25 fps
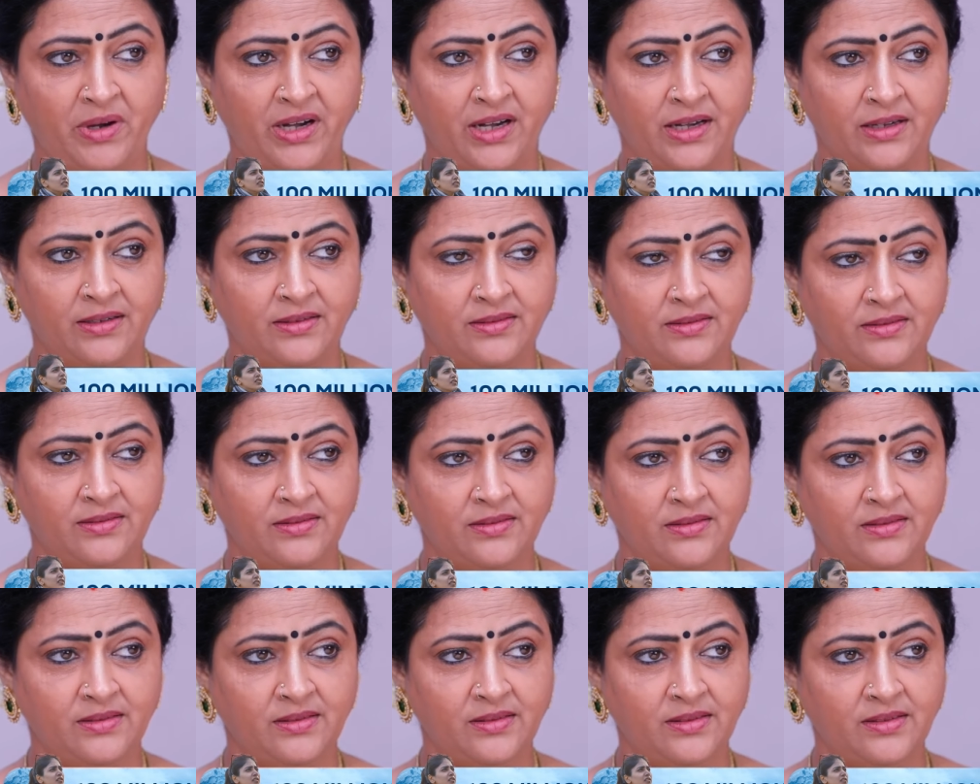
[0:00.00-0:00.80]
இத பாரு
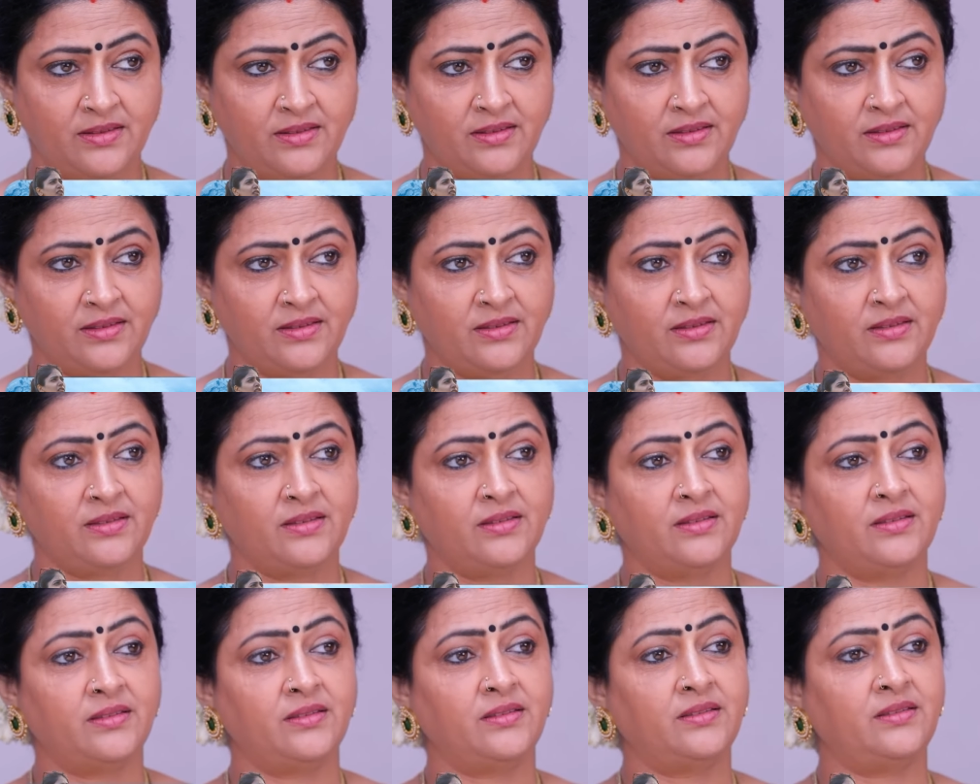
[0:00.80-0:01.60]

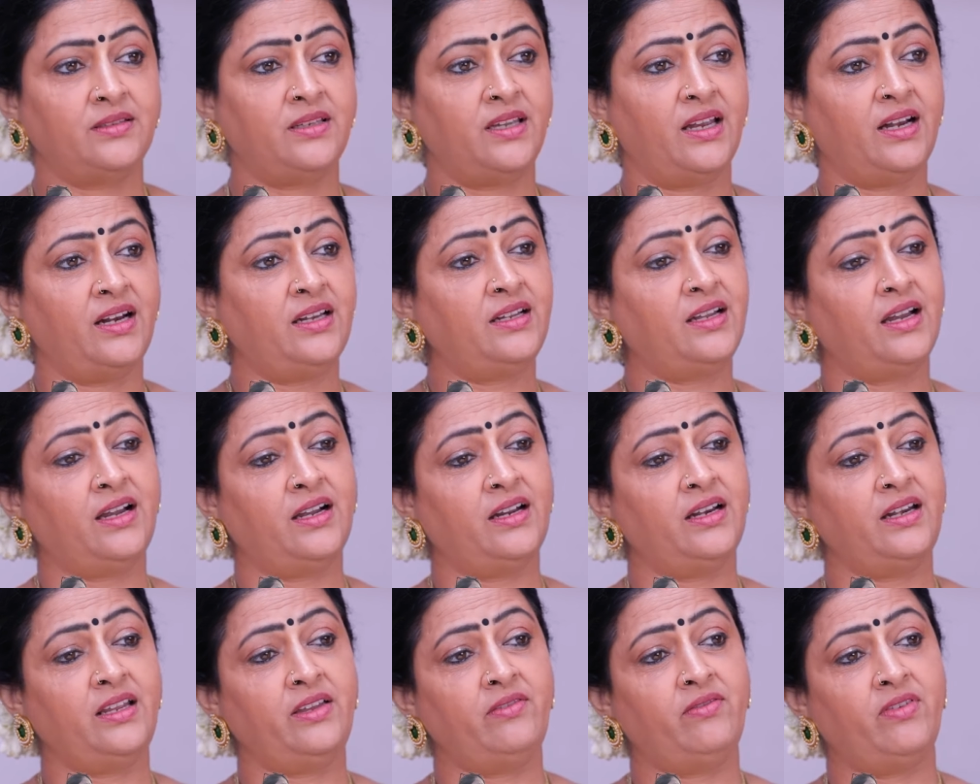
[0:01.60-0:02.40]

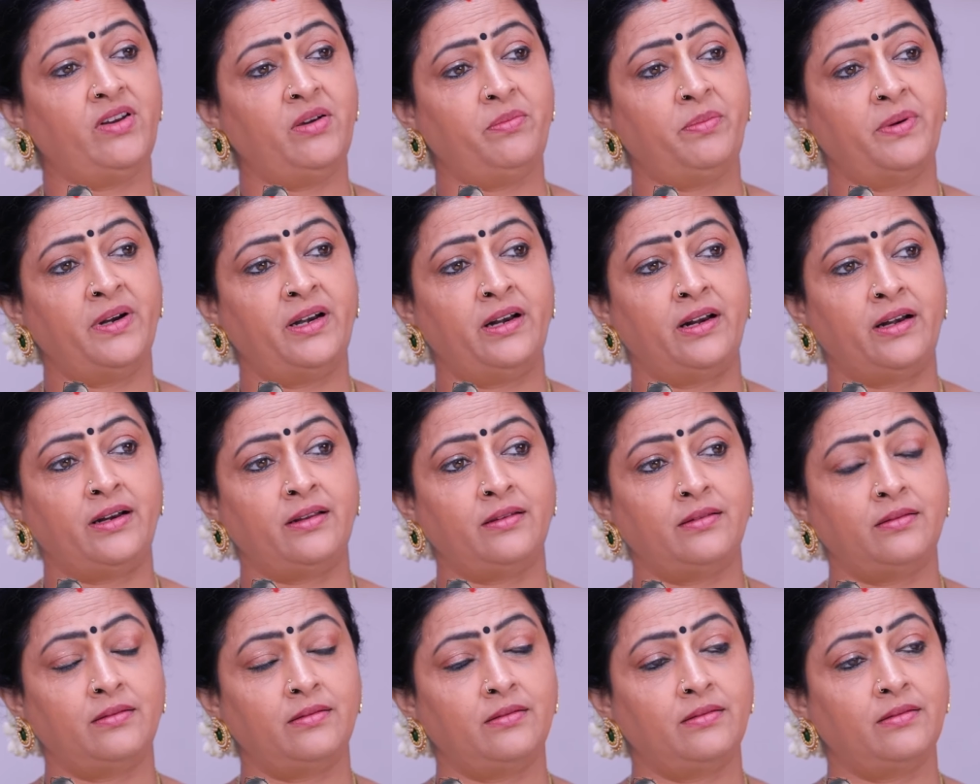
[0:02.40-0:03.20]
எனக்காக நீ இவ்ளோ பண்ற
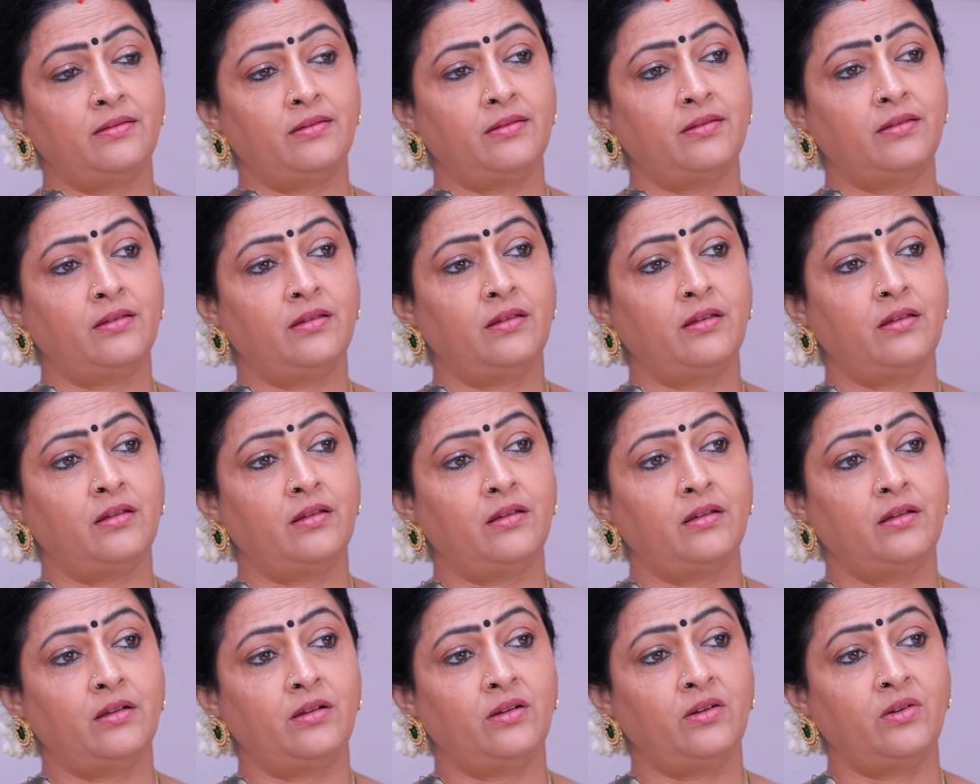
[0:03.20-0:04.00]

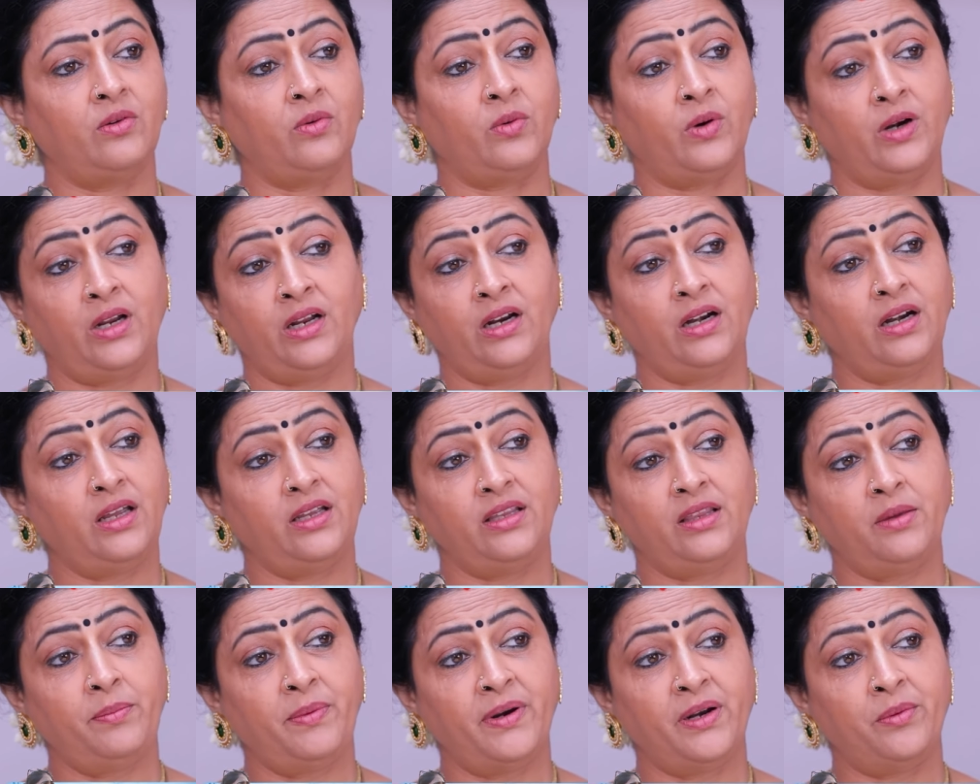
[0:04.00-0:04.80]

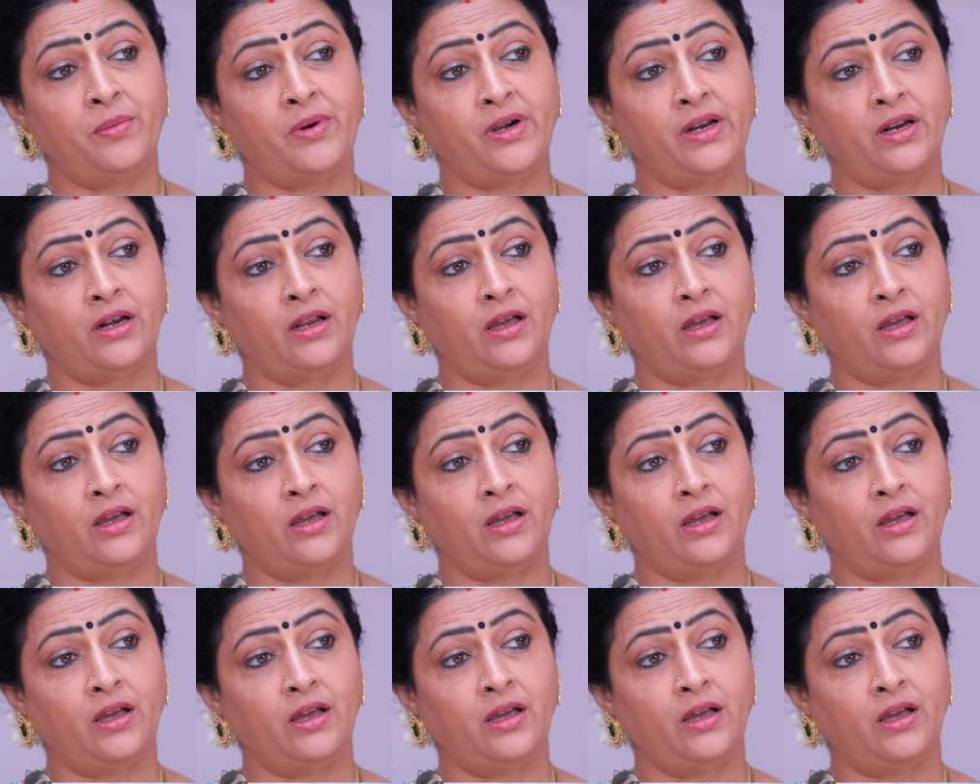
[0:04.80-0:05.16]
உனக்காக நான் பண்ண